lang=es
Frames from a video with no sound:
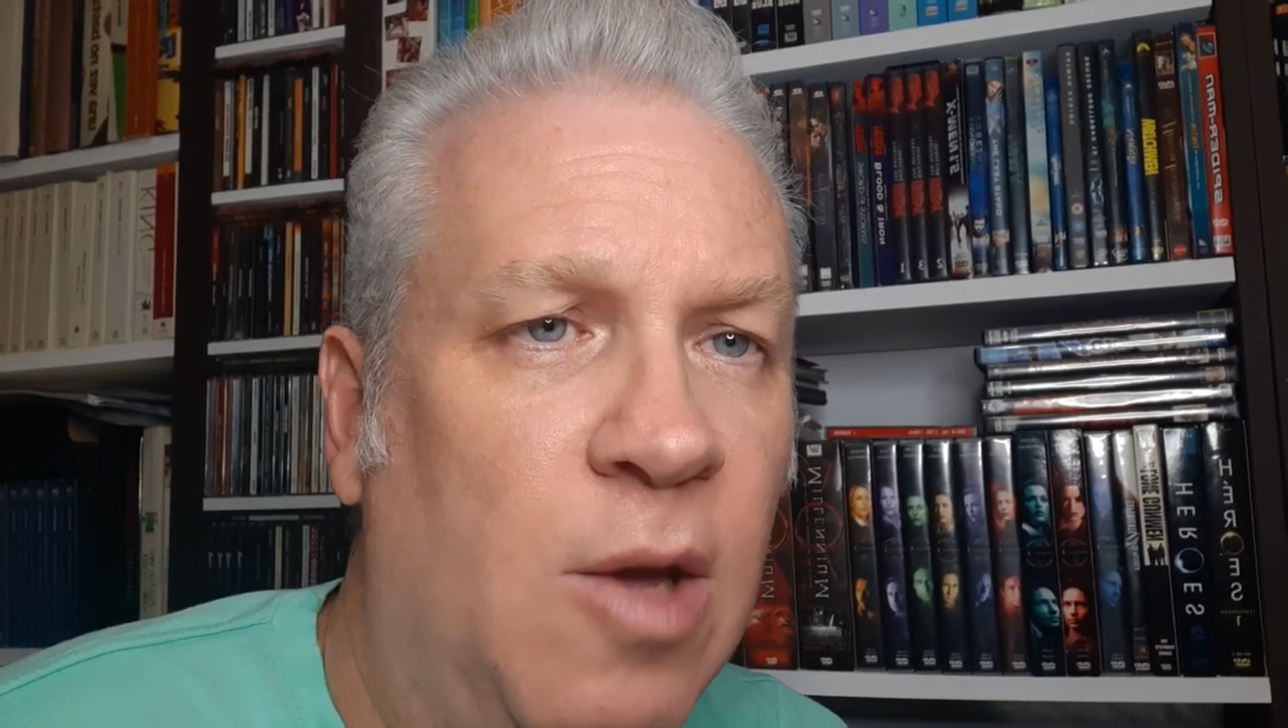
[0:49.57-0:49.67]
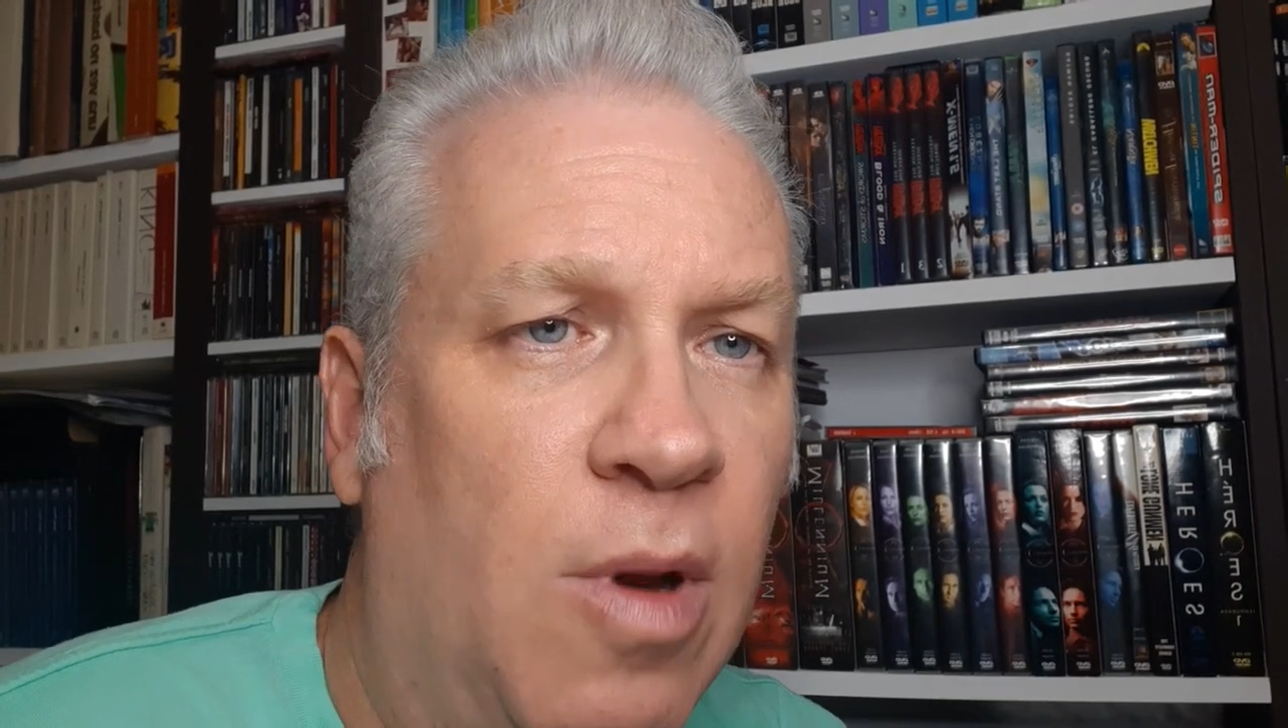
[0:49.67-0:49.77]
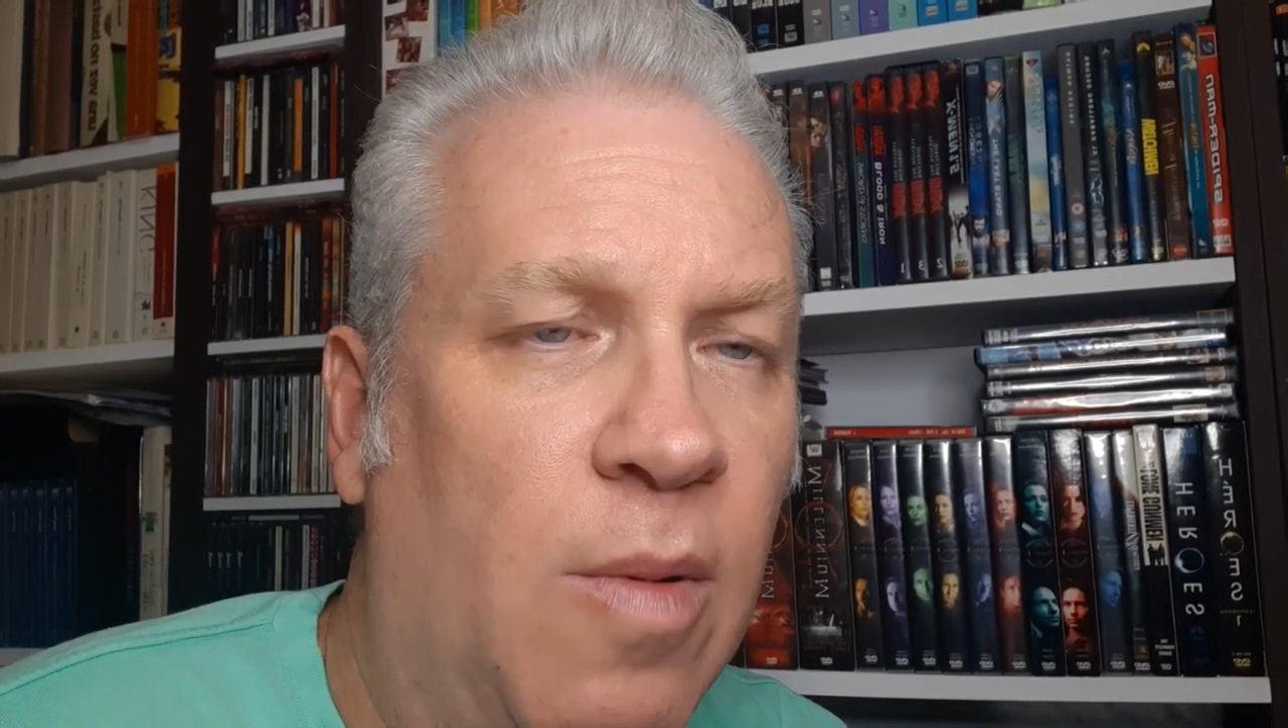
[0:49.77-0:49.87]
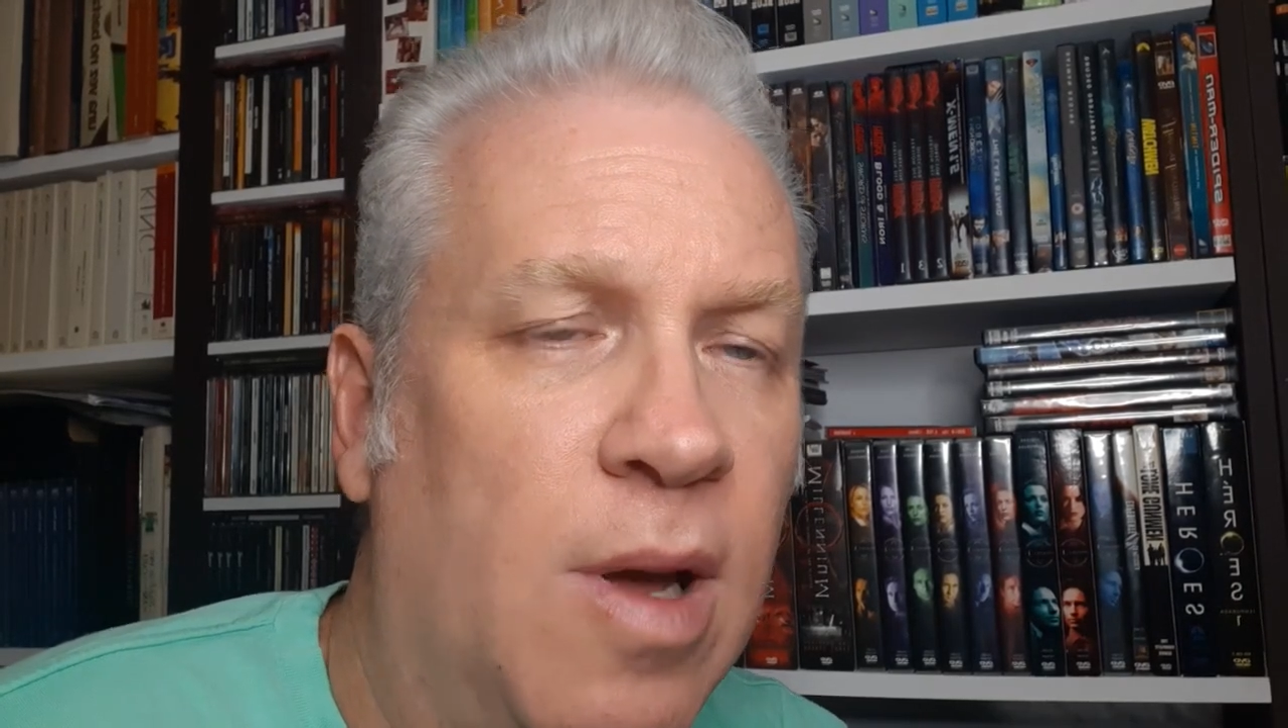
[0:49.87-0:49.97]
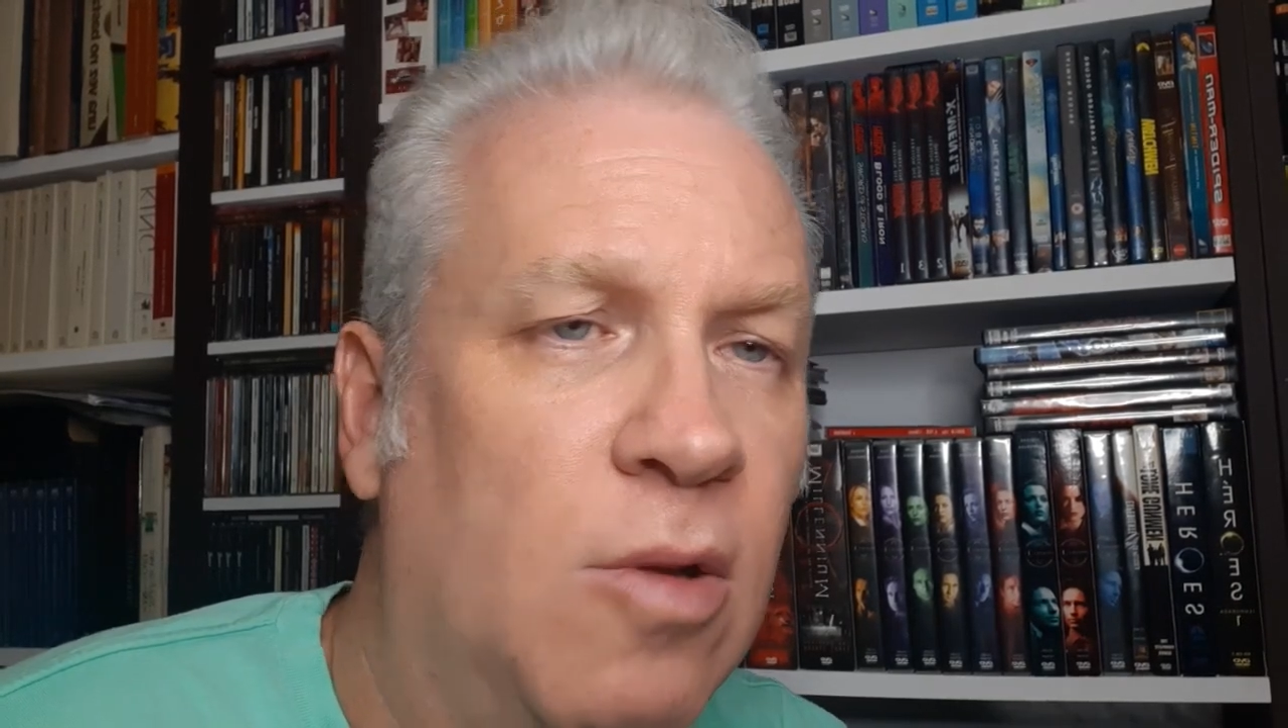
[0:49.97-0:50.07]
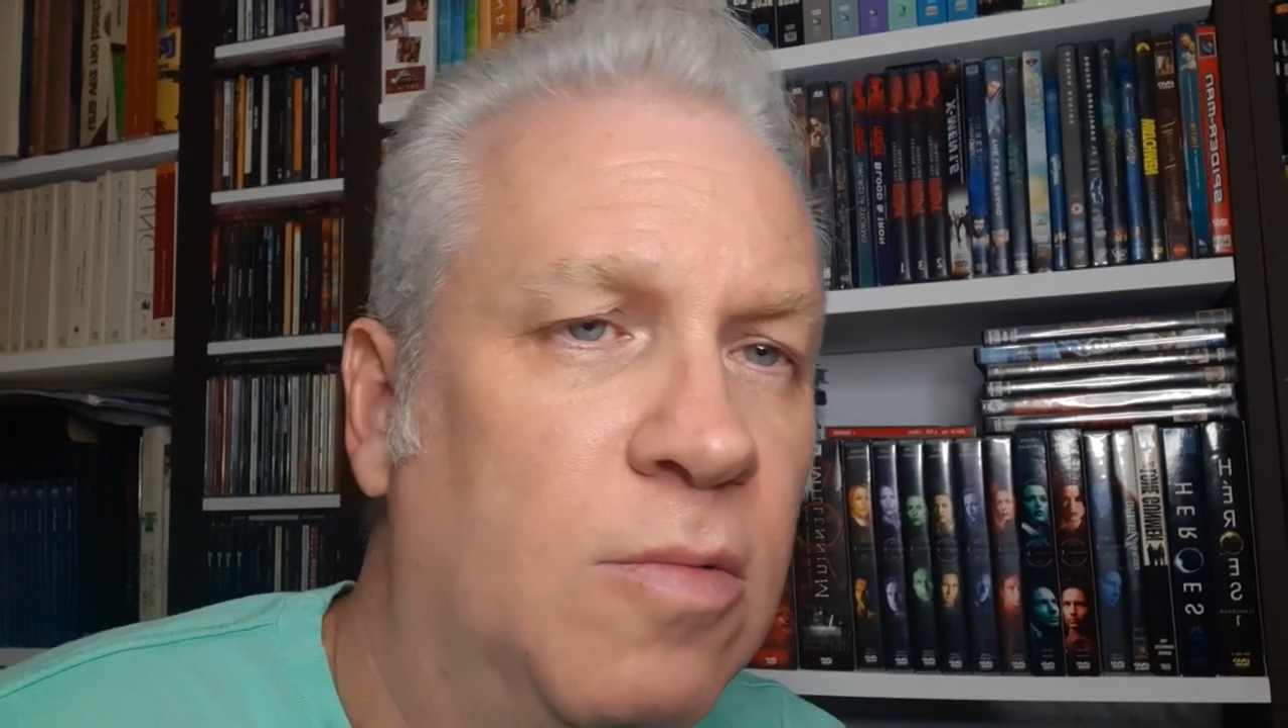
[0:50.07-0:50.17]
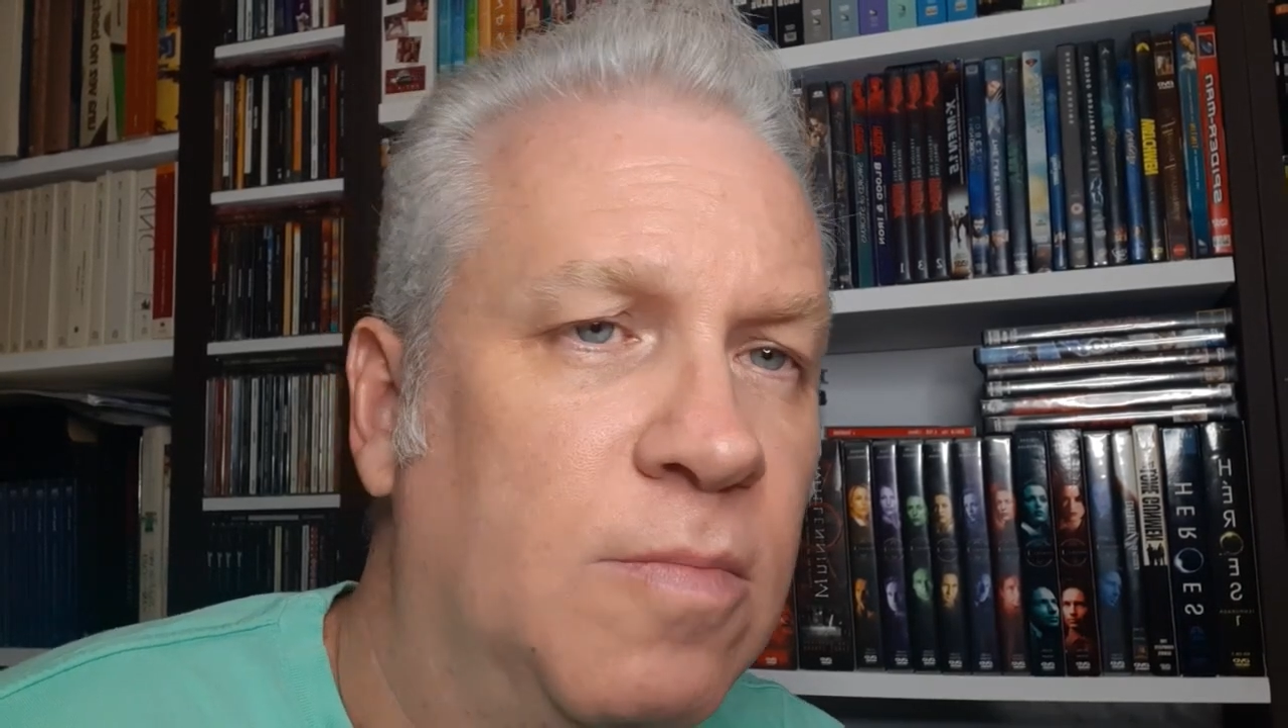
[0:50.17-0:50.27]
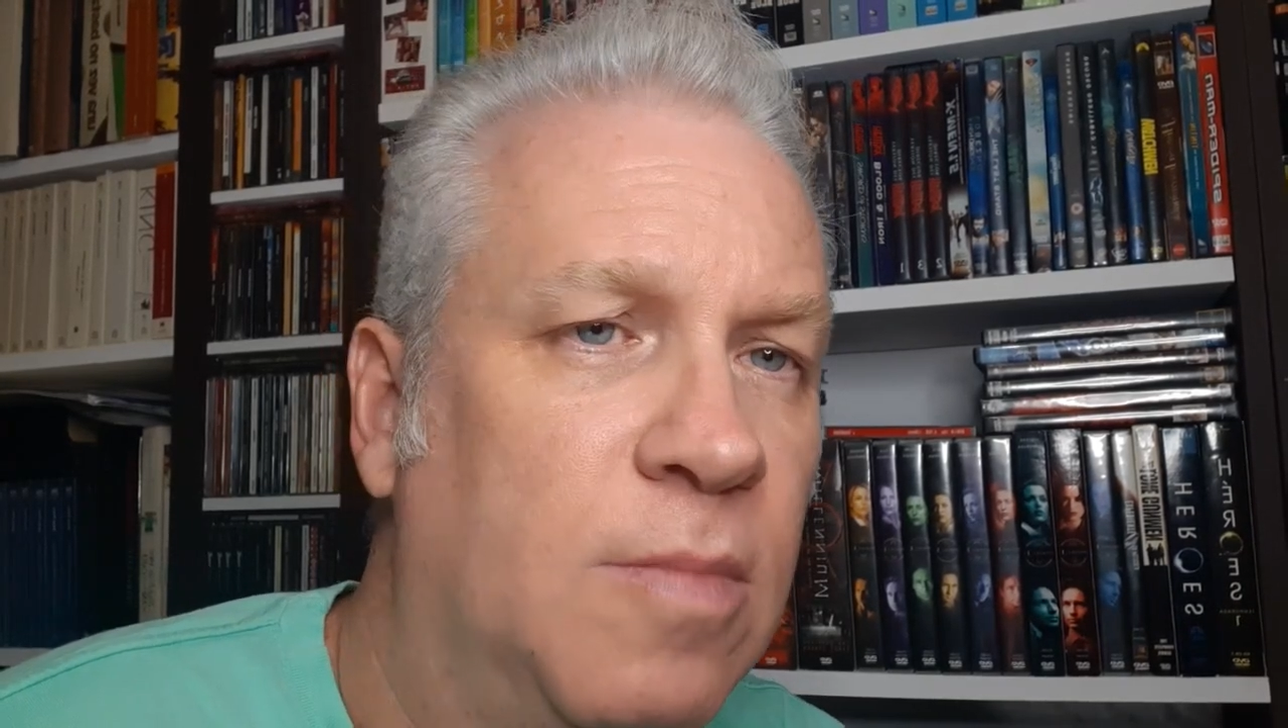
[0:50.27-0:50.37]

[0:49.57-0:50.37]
de Barbados